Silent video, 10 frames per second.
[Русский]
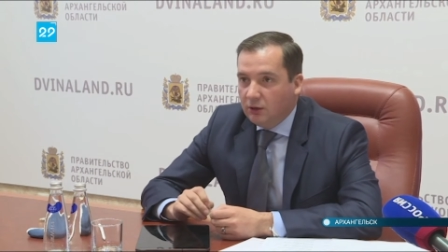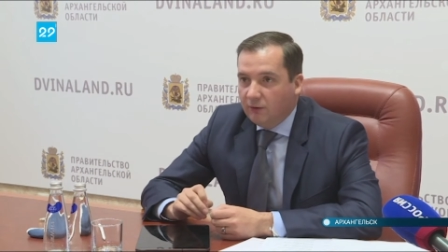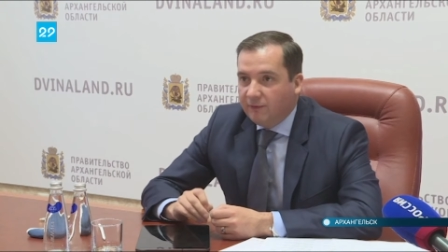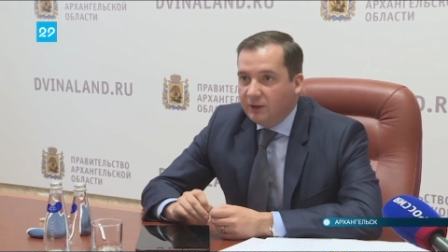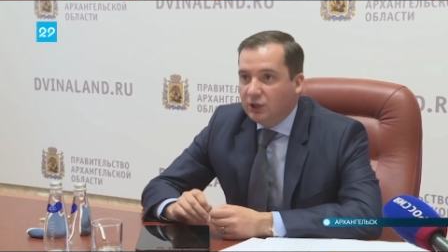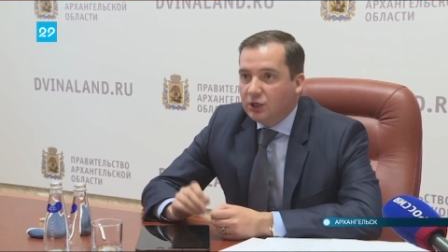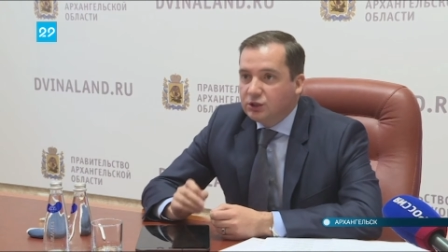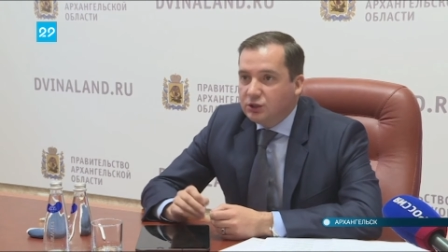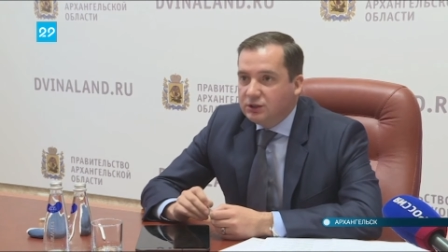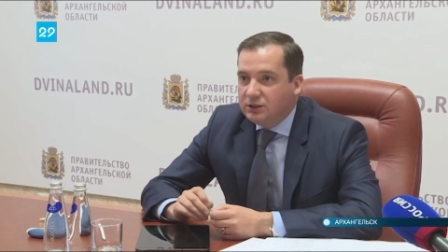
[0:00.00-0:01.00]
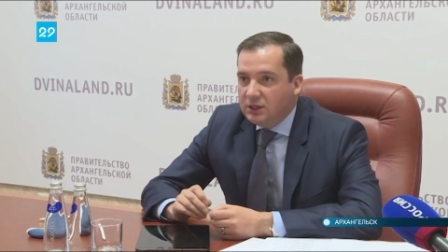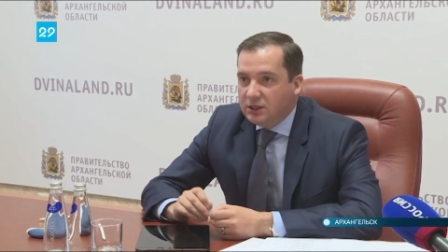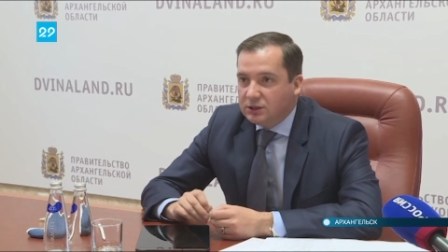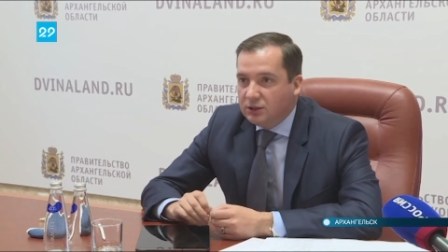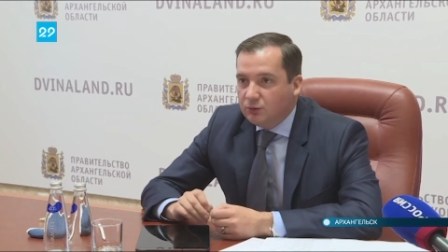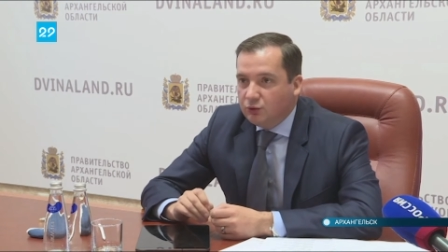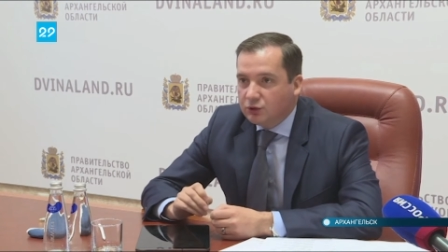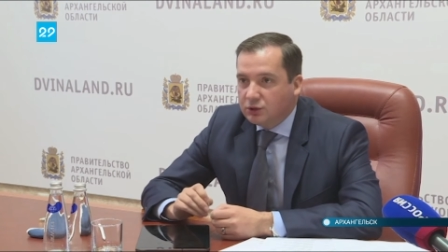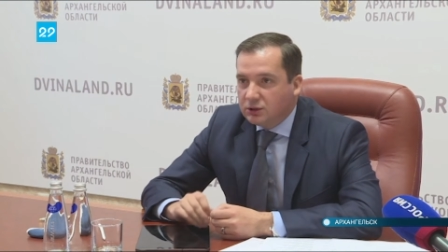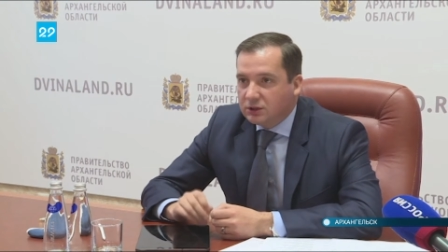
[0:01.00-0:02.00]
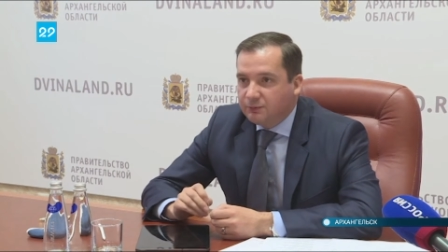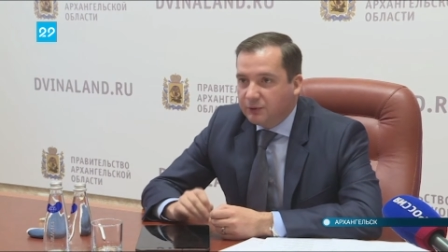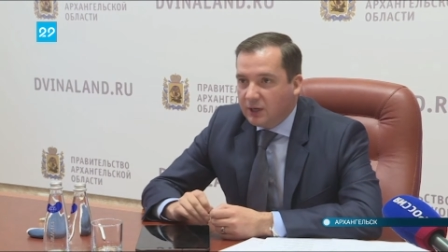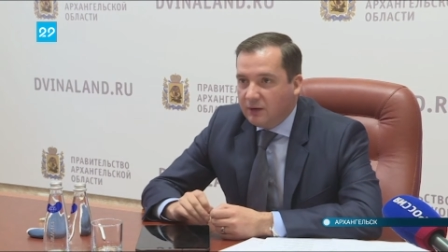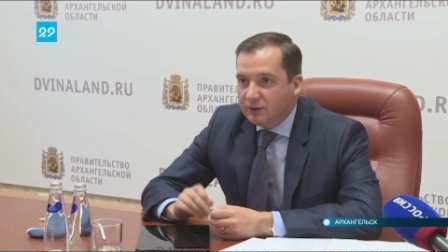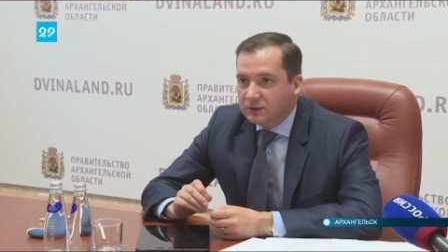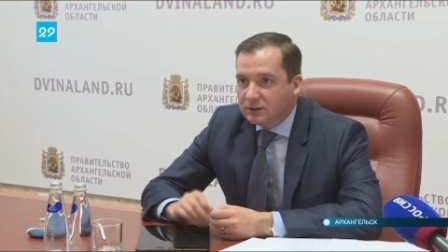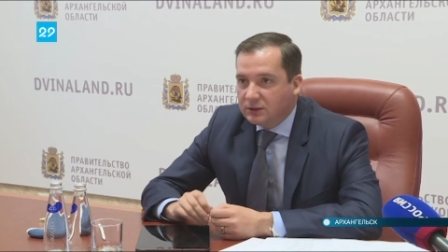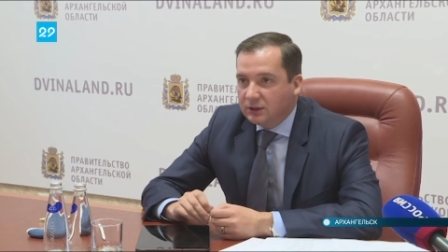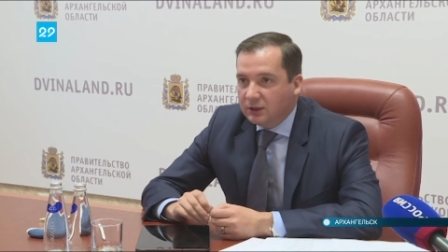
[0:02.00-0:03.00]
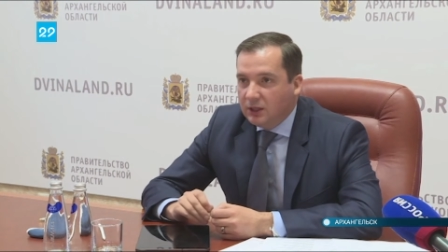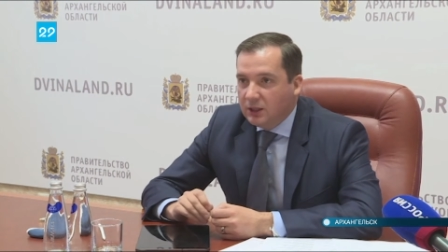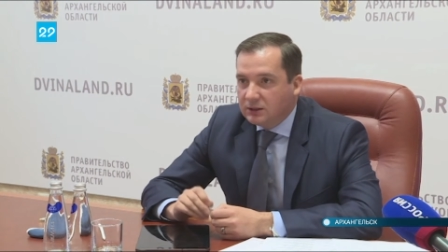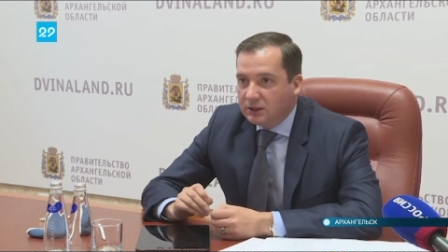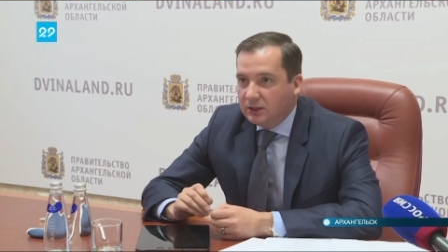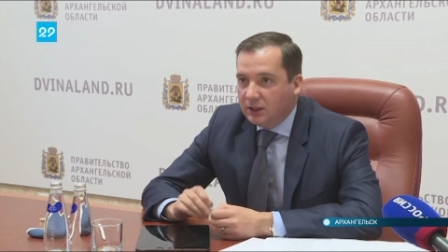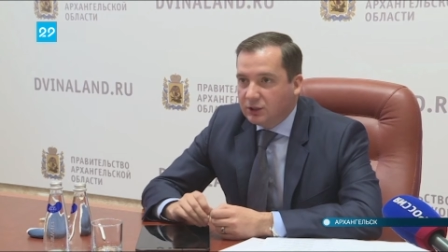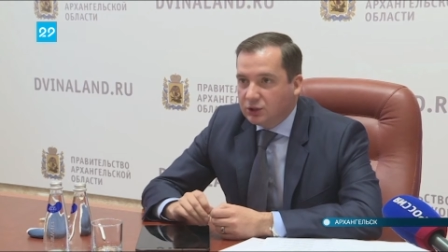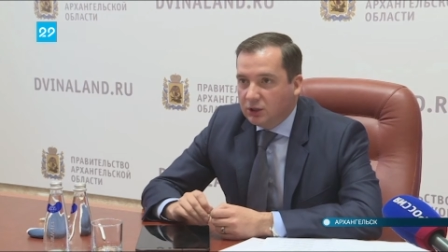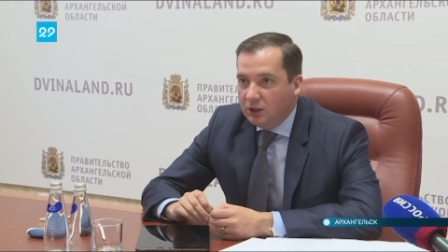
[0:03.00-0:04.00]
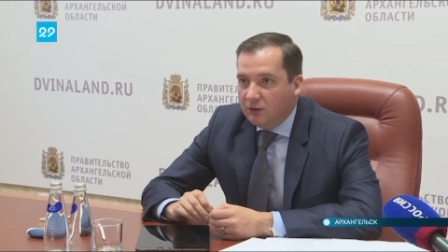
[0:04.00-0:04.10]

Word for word: вы даже здесь не можете справиться с этой задачей.